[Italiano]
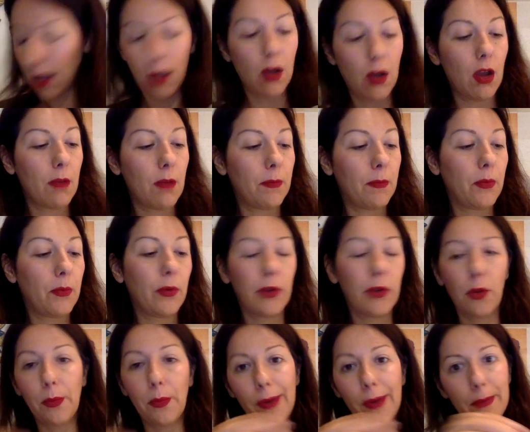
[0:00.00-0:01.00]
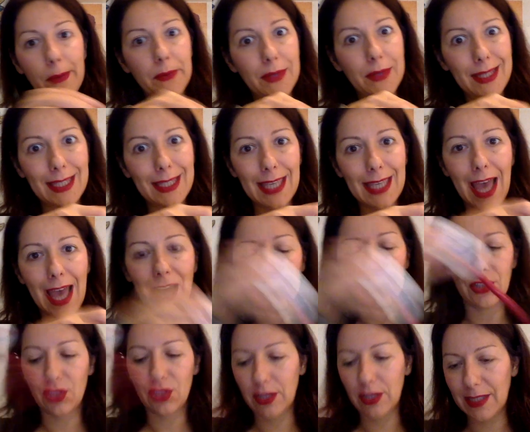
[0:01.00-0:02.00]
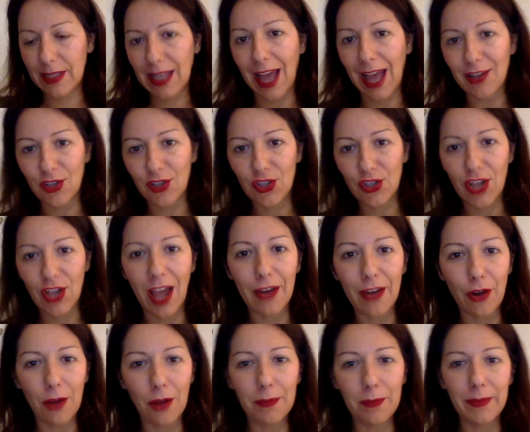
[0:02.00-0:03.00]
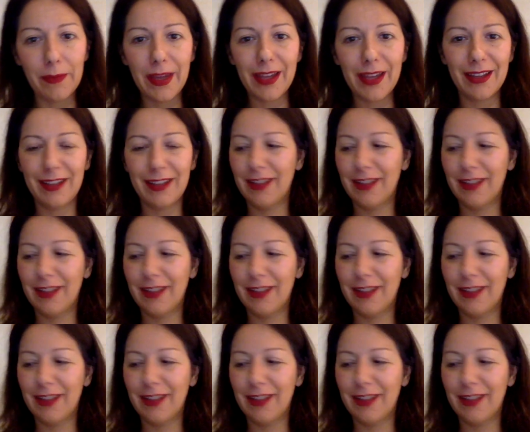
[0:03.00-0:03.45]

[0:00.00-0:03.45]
oppure un po' più scacciarobe.